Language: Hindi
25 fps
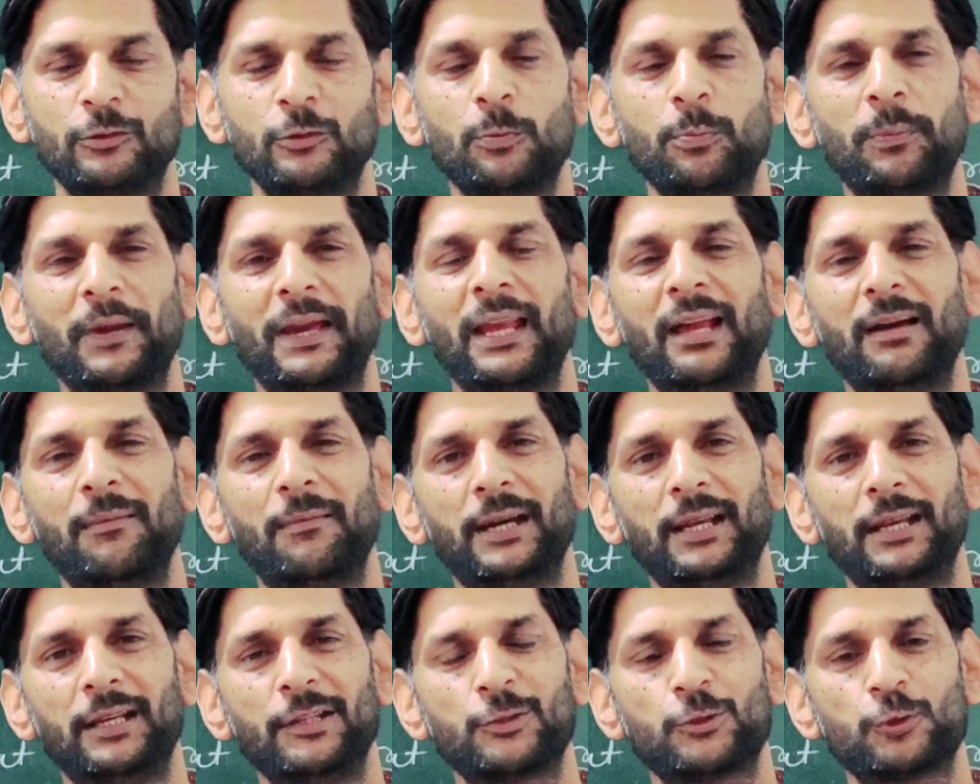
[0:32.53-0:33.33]
जो पहला
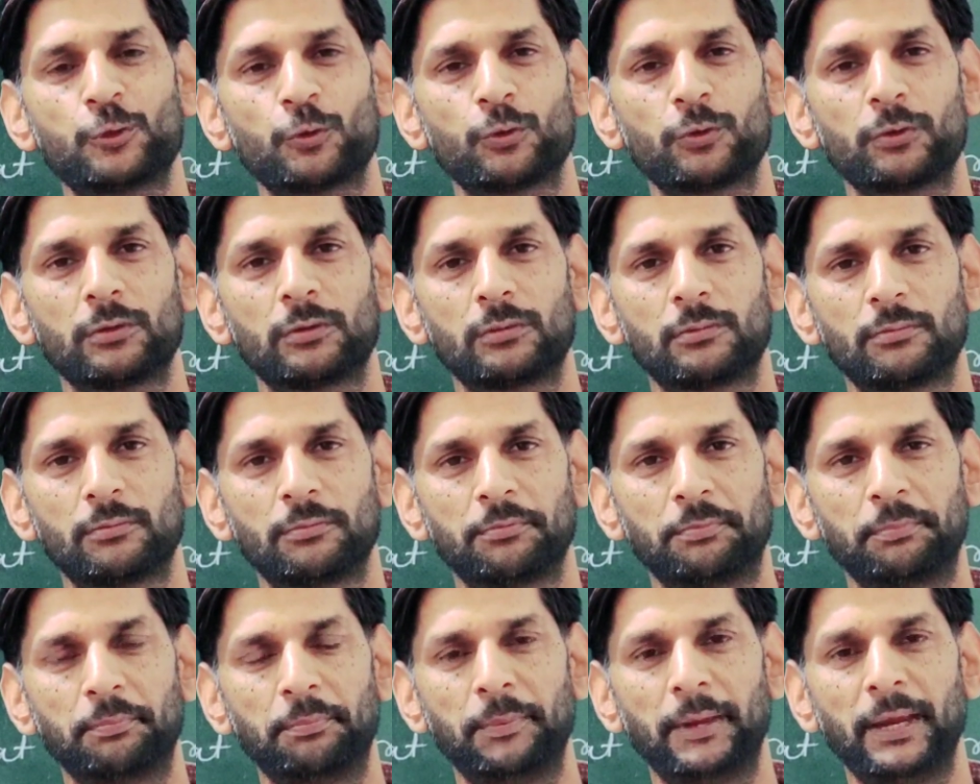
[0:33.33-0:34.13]
माइलस्टोन
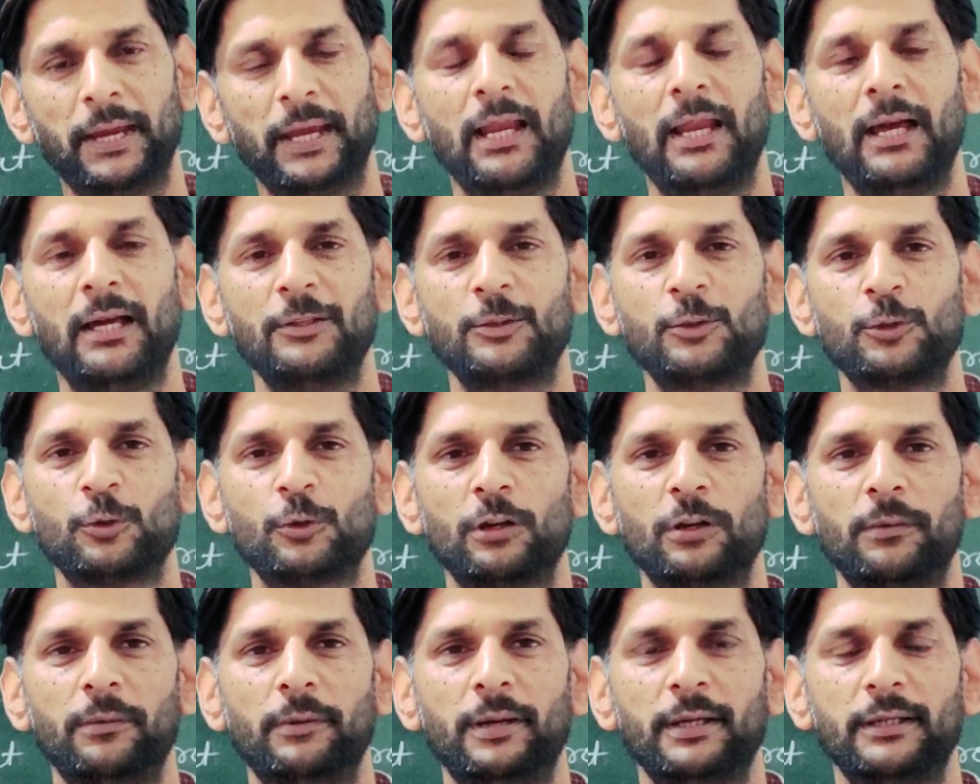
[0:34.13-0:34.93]
पहला
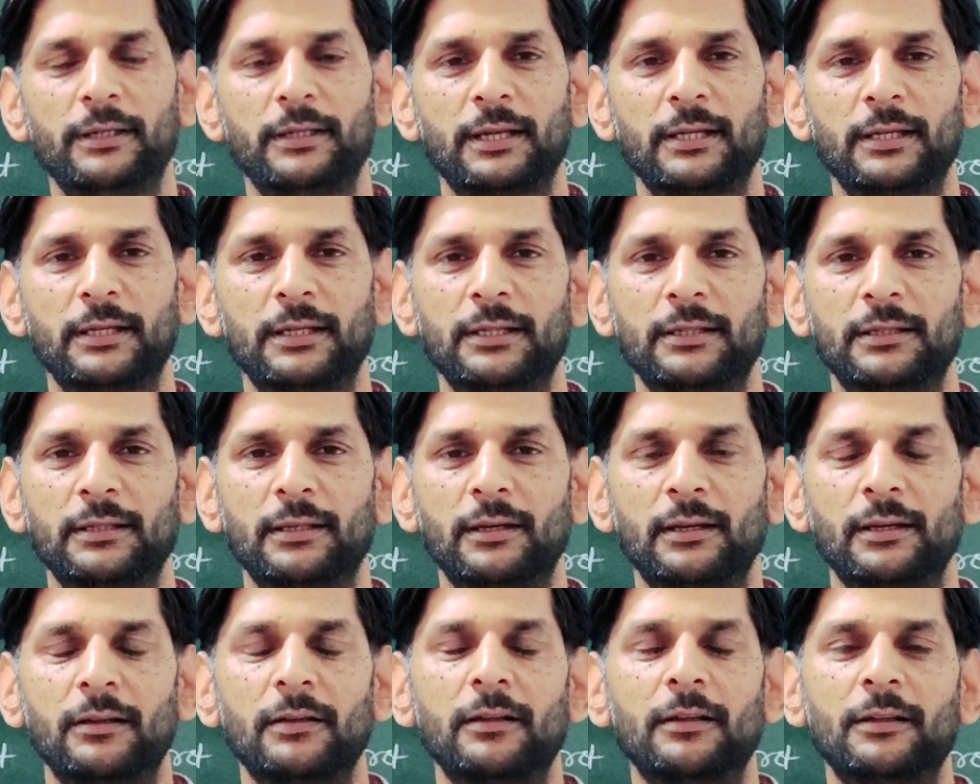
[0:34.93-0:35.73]
जो हमारा टारगेट
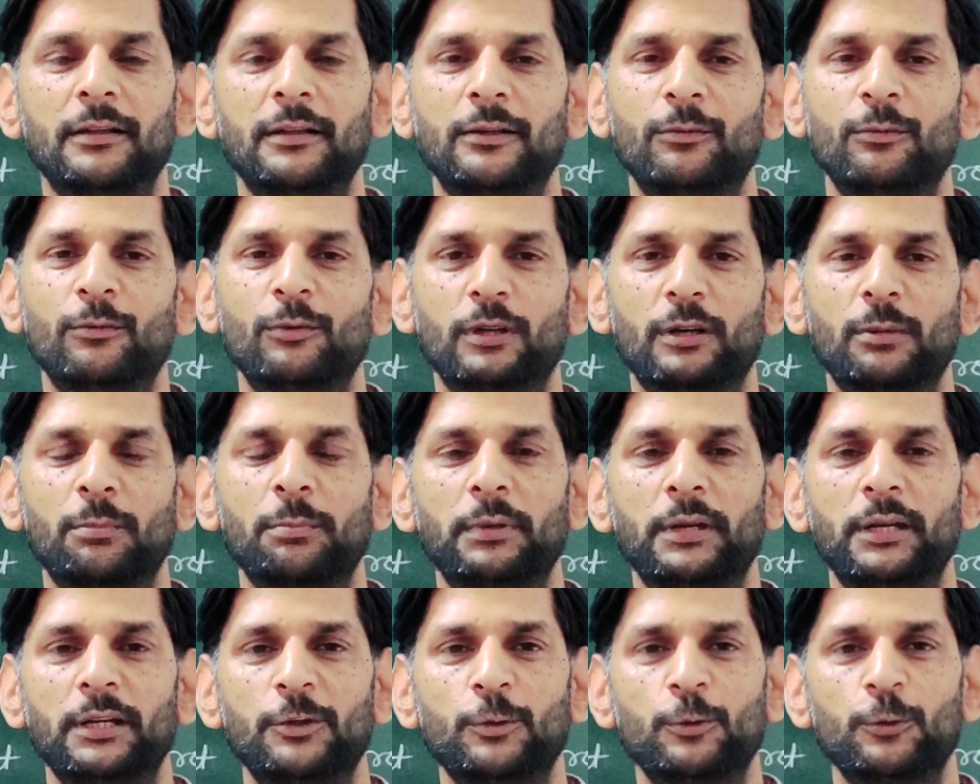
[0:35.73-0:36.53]
था वो
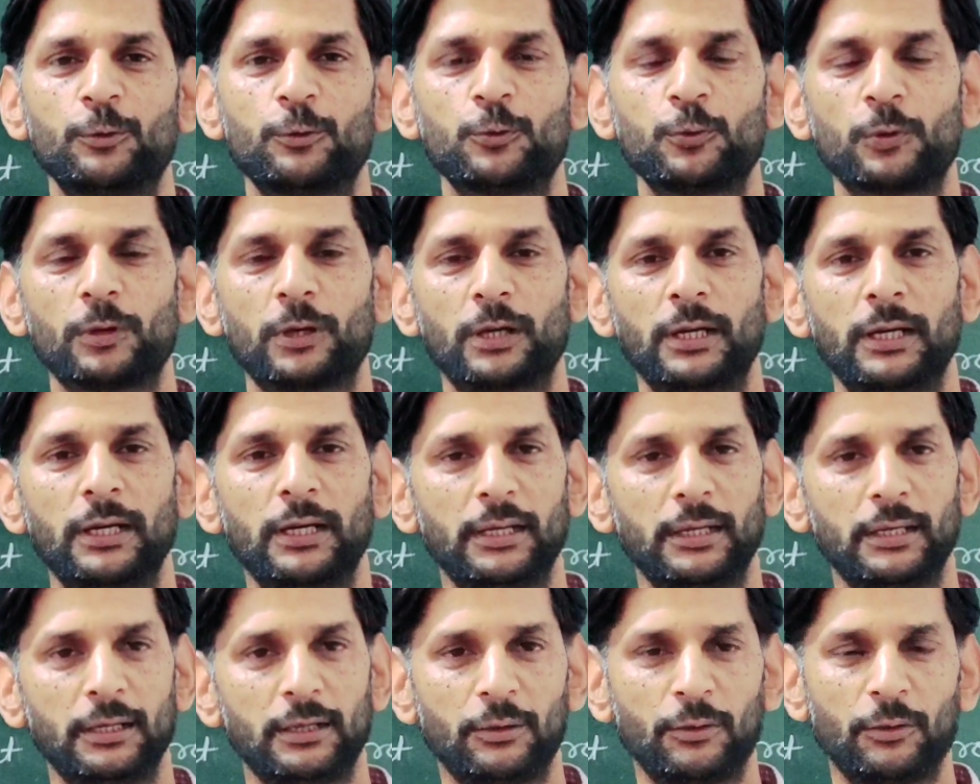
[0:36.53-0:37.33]
कंप्लीट हो चुका
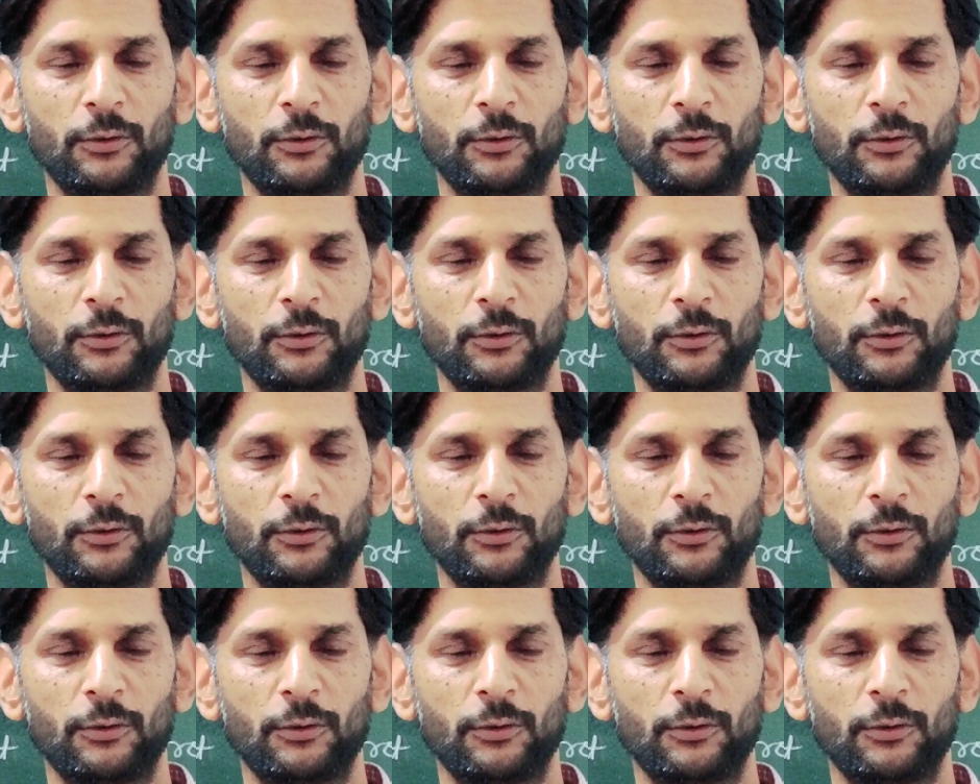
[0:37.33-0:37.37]
है